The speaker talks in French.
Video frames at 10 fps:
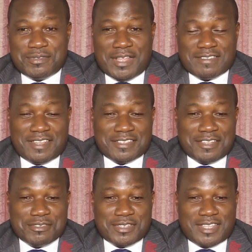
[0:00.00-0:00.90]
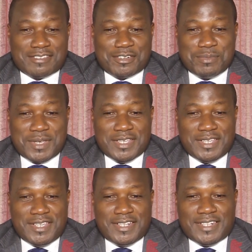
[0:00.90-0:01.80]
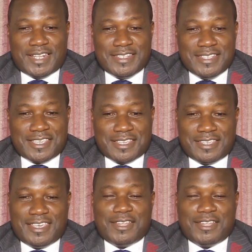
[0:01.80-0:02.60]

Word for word: la, sentence du TAS remet la Ligue